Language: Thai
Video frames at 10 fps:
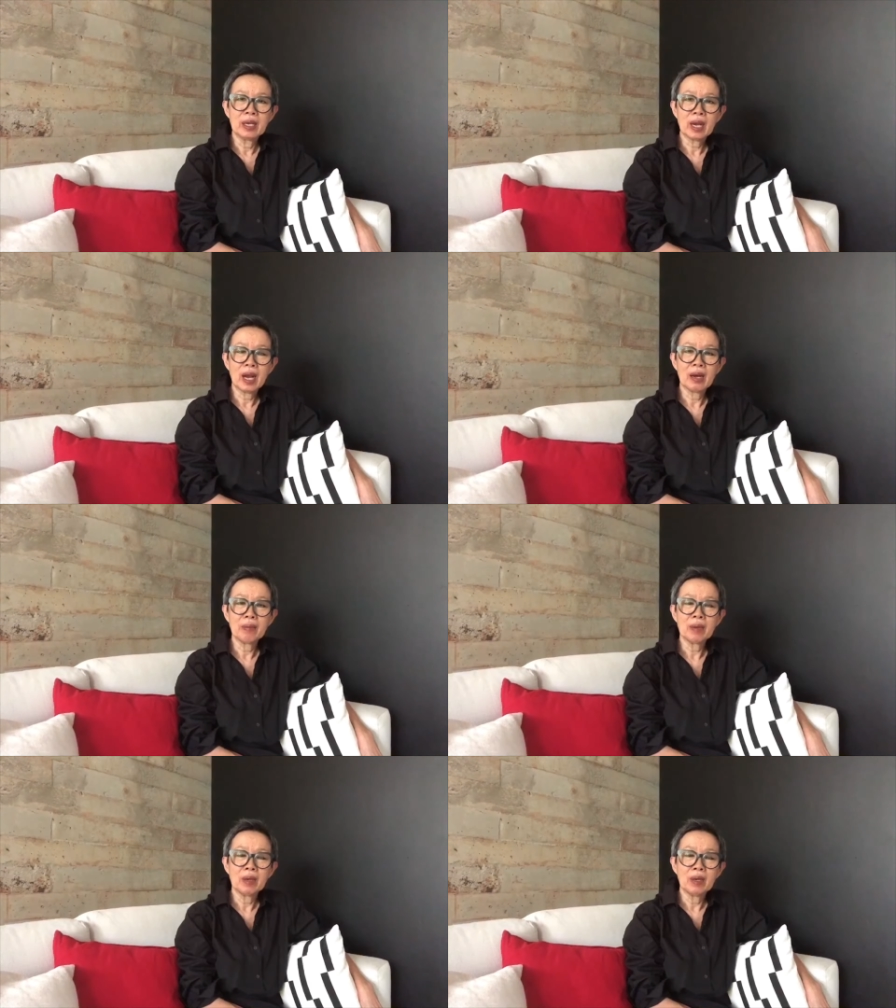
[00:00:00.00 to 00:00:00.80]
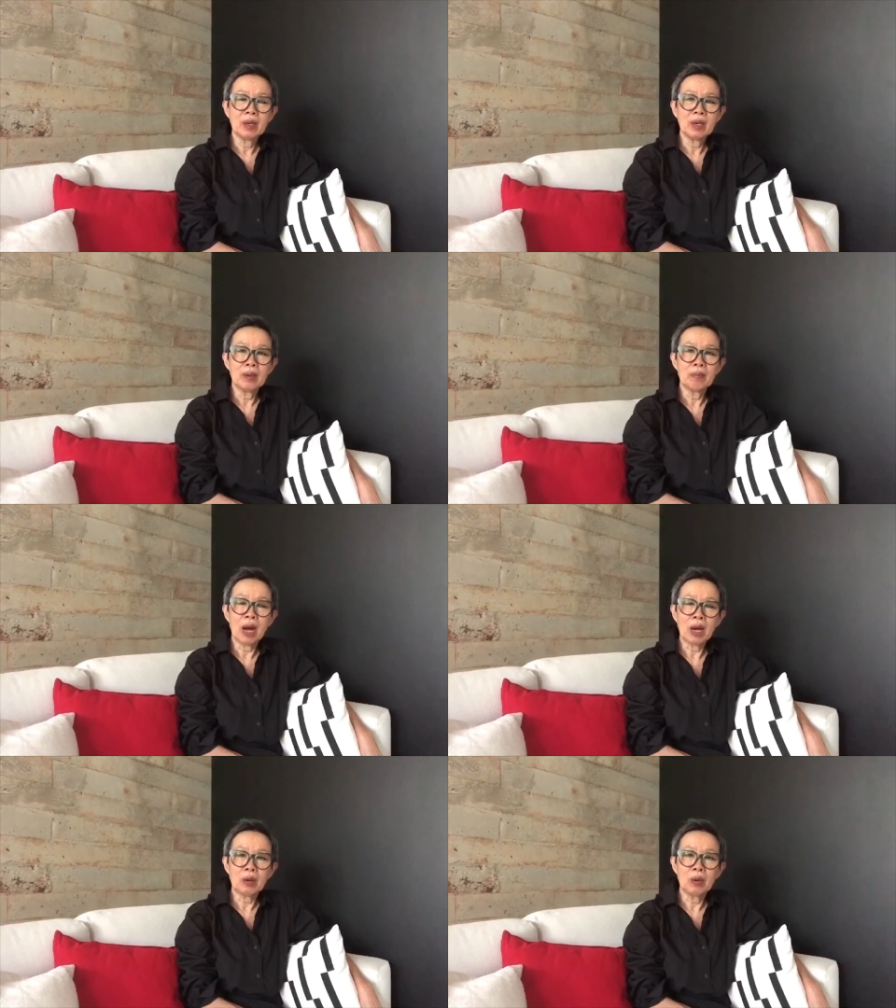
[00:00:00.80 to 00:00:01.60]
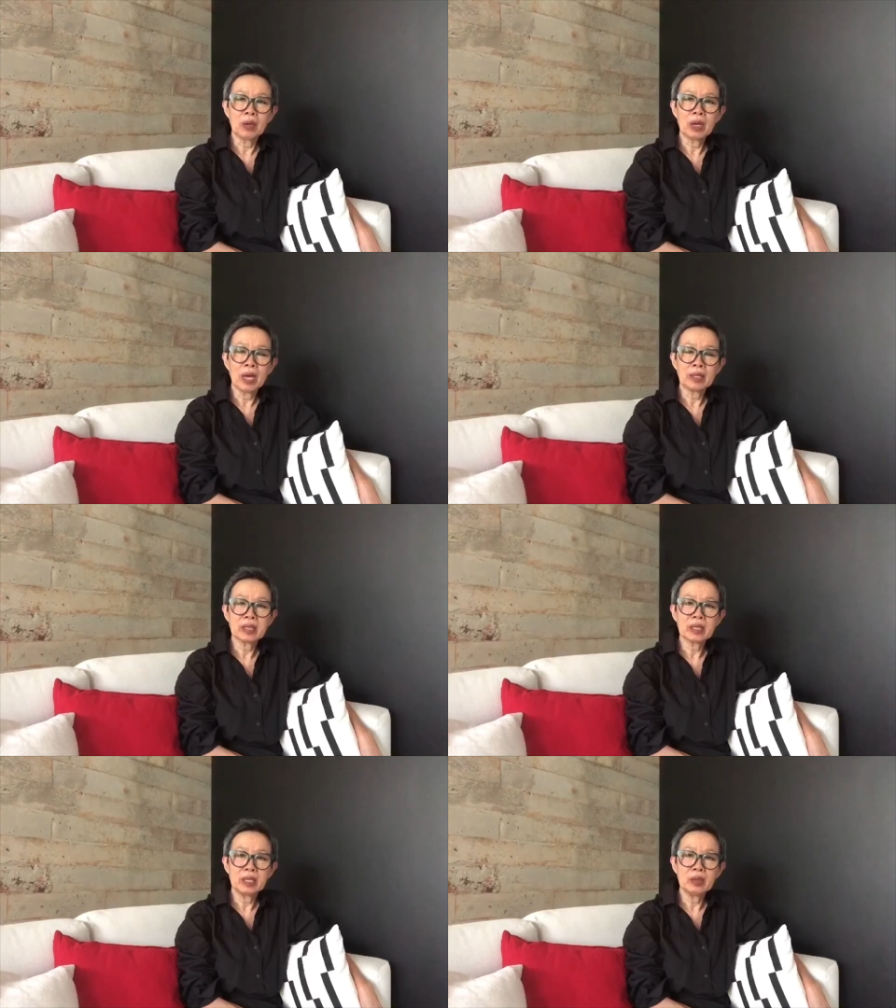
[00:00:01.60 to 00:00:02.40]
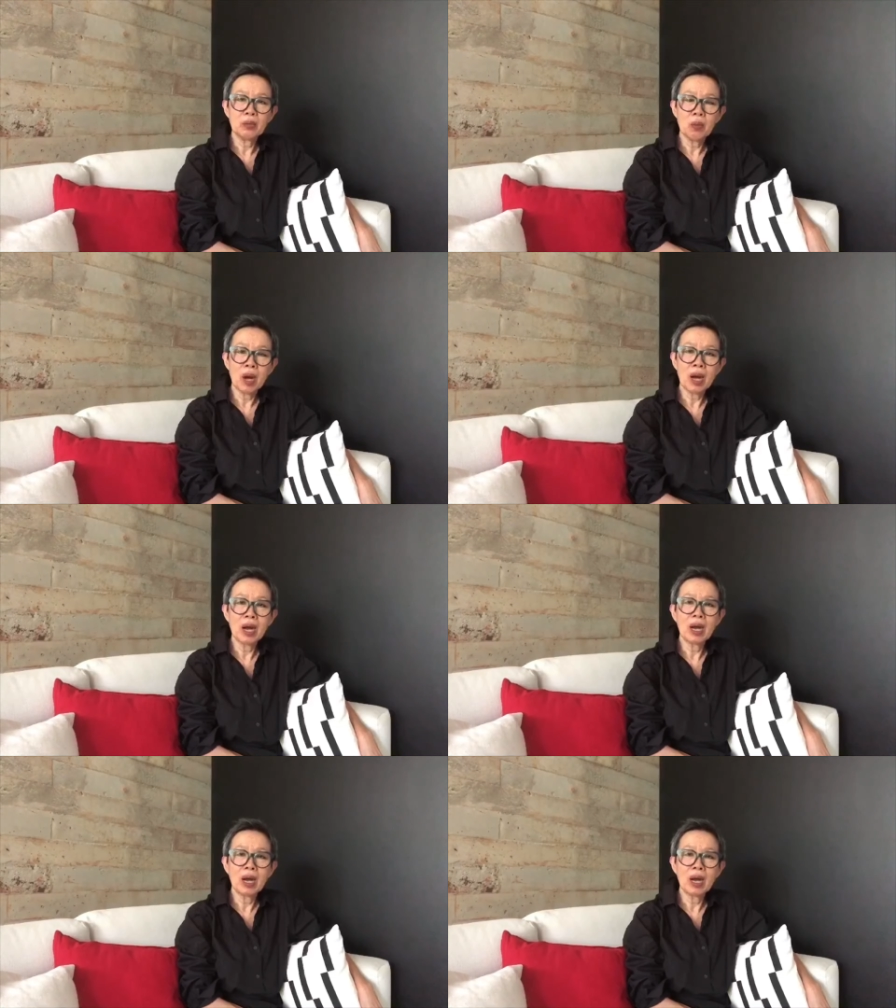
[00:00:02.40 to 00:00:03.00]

นะคะบางคนอาจจะคิดว่า